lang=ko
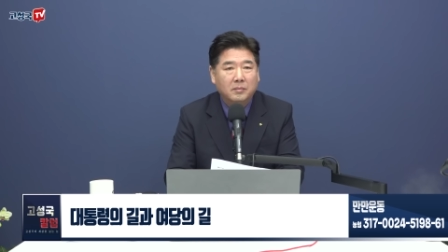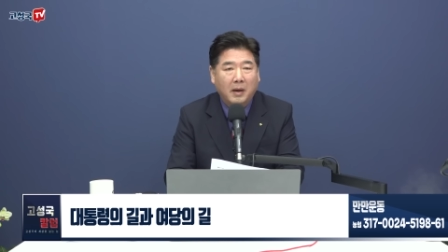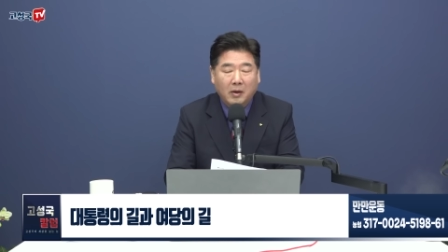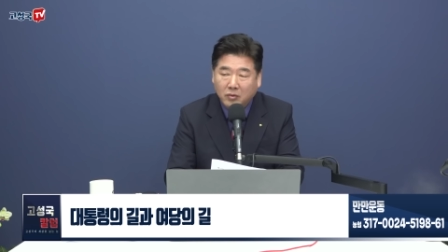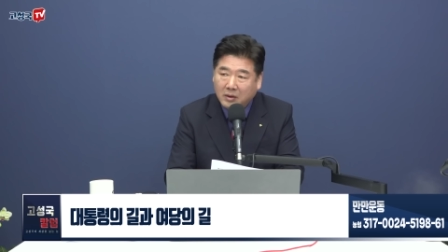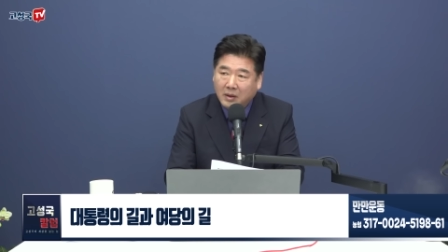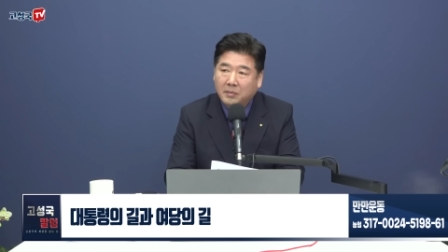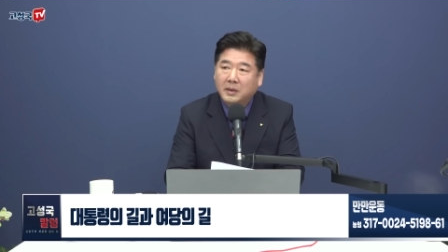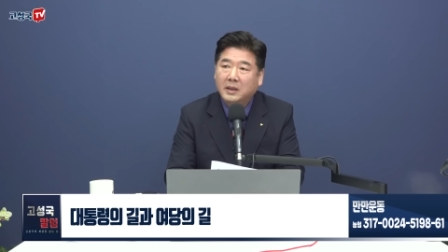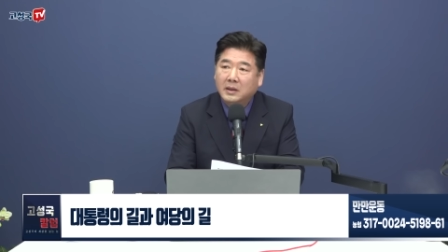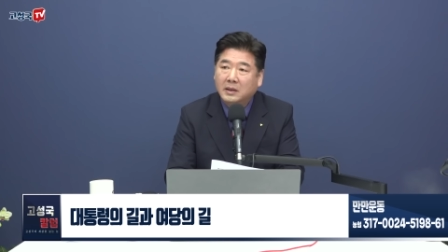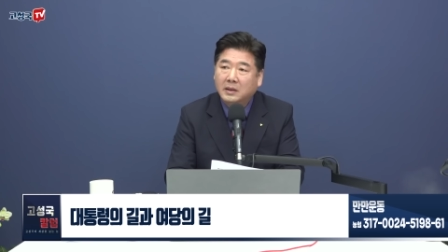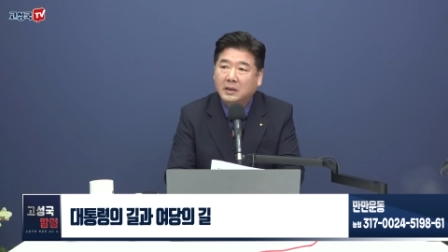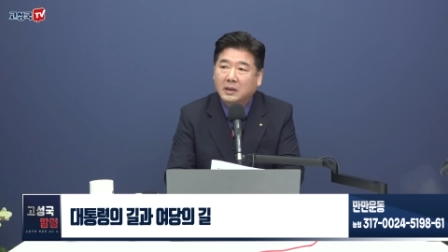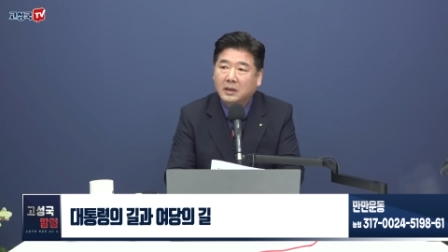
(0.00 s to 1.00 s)
바로 잡아야
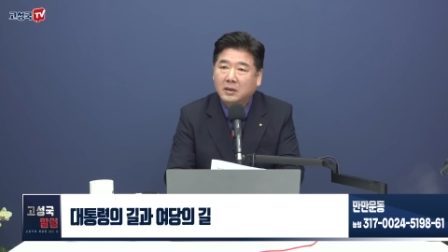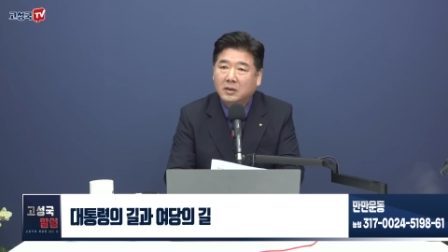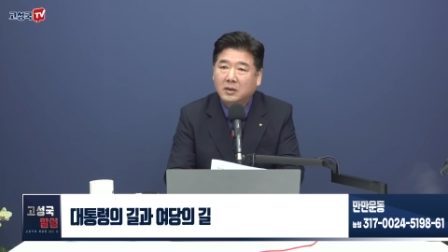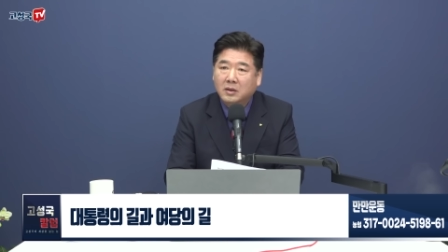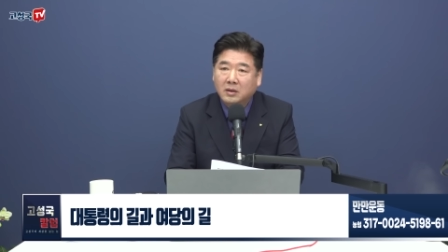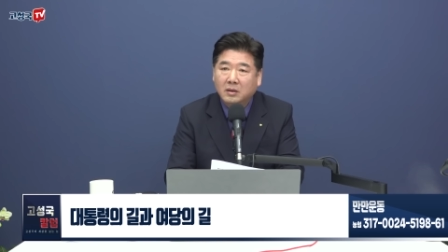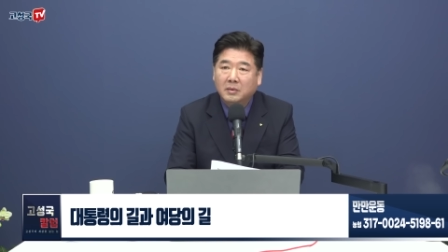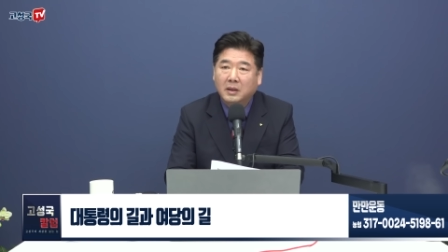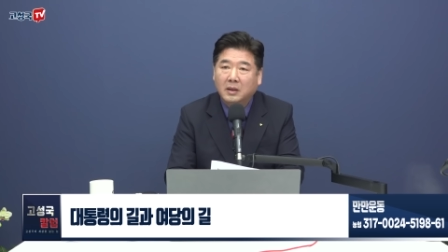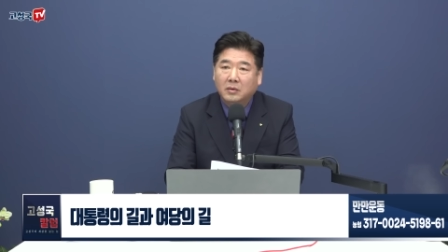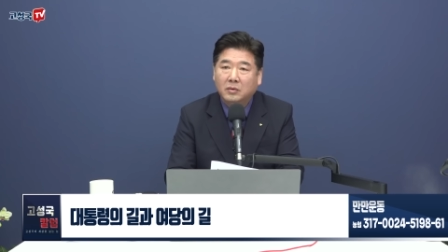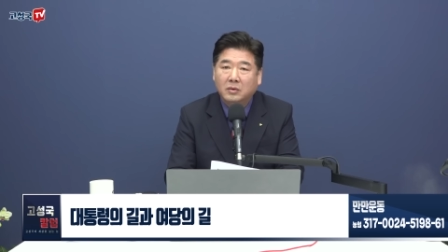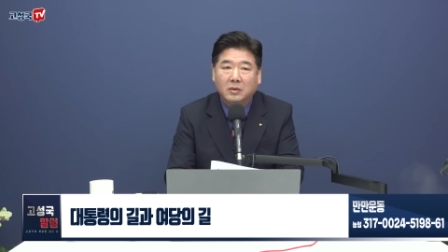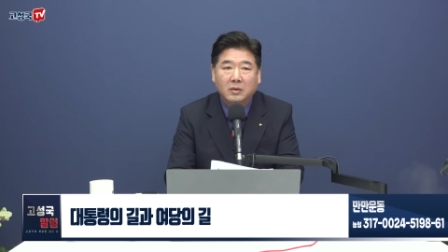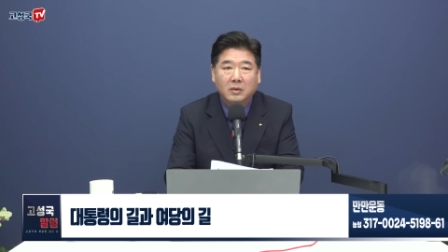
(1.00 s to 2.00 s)
된다.
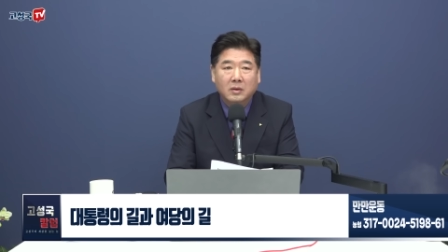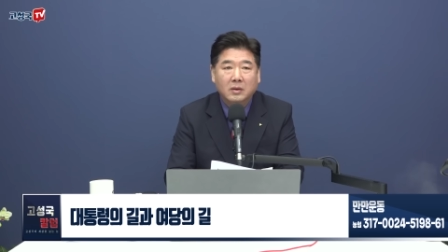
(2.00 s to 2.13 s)
지금이라도